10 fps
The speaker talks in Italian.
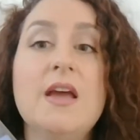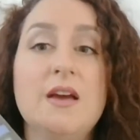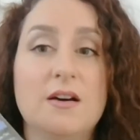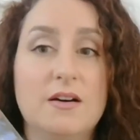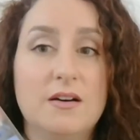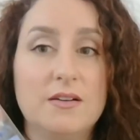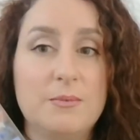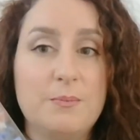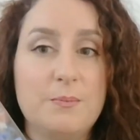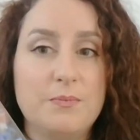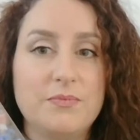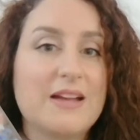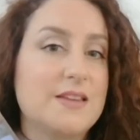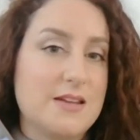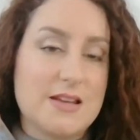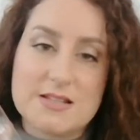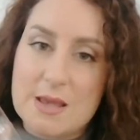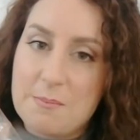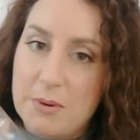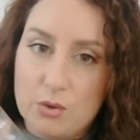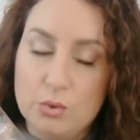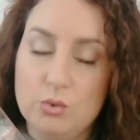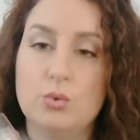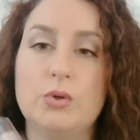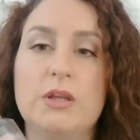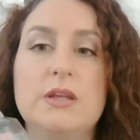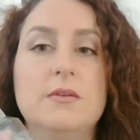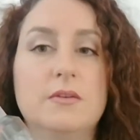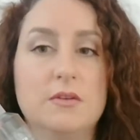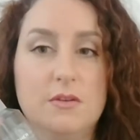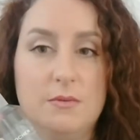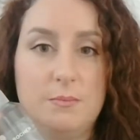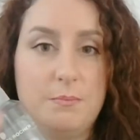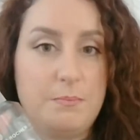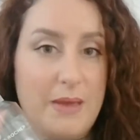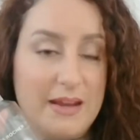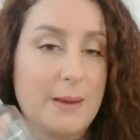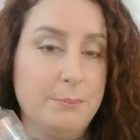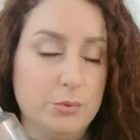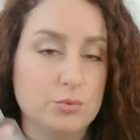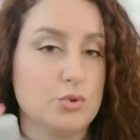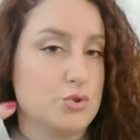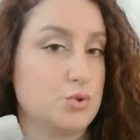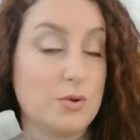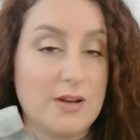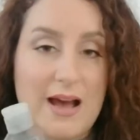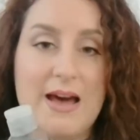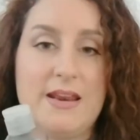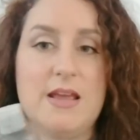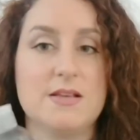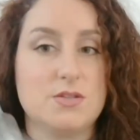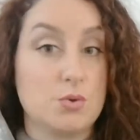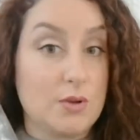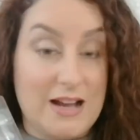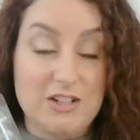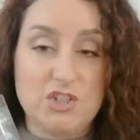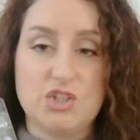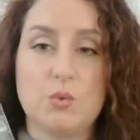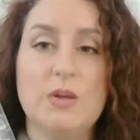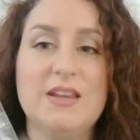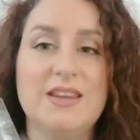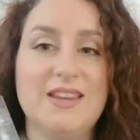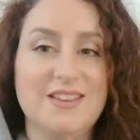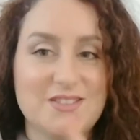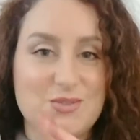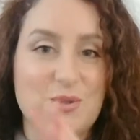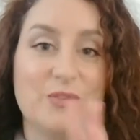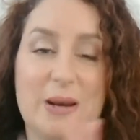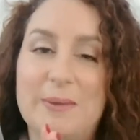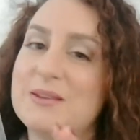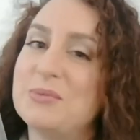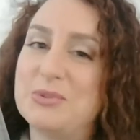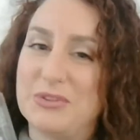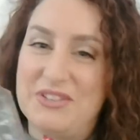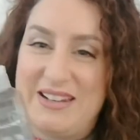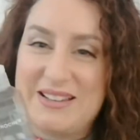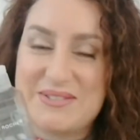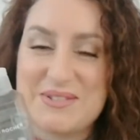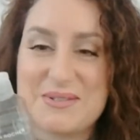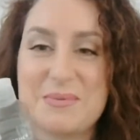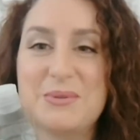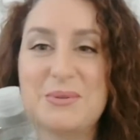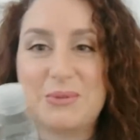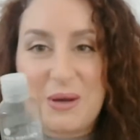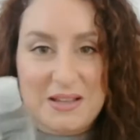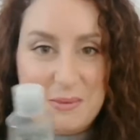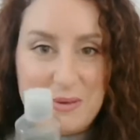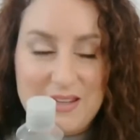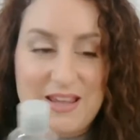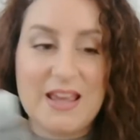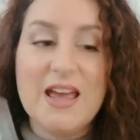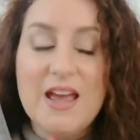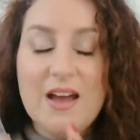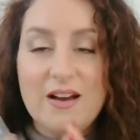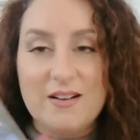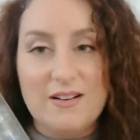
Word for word: um, da tenere sempre con noi per appunto struccare e struccarci. Quindi sono veramente molto fiera di questo prodotto anche perché uh,